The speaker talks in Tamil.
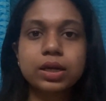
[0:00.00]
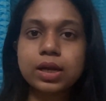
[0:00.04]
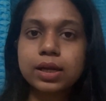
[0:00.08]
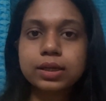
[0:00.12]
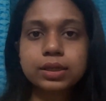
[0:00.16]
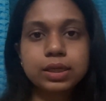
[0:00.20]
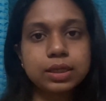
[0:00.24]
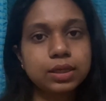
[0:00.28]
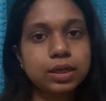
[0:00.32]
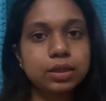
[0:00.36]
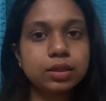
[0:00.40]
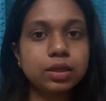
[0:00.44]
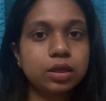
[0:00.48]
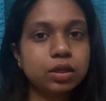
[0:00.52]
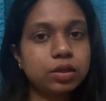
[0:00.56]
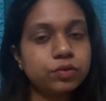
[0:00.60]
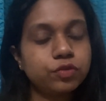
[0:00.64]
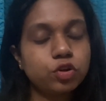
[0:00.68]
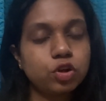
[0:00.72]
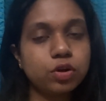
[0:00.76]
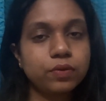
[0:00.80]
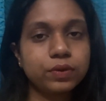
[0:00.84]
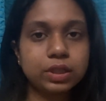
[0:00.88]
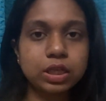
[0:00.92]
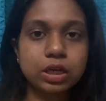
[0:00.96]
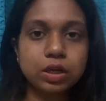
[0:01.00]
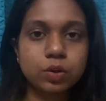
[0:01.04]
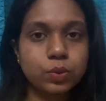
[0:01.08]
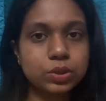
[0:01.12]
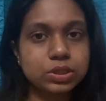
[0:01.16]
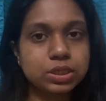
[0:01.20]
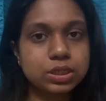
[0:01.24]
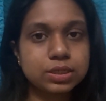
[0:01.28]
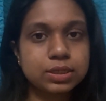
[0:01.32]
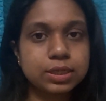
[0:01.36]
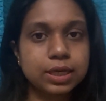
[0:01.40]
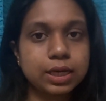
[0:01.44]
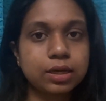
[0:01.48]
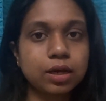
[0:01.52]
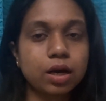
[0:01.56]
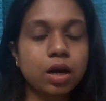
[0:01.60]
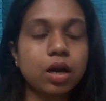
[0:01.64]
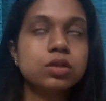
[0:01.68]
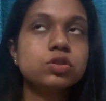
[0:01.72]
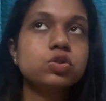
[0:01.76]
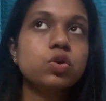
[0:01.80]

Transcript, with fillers: கிட்ட அந்த இன்டர்வியூவில் வந்து எனக்கு கொஸ்டின்ஸ் கேட்டாங்க ஸோ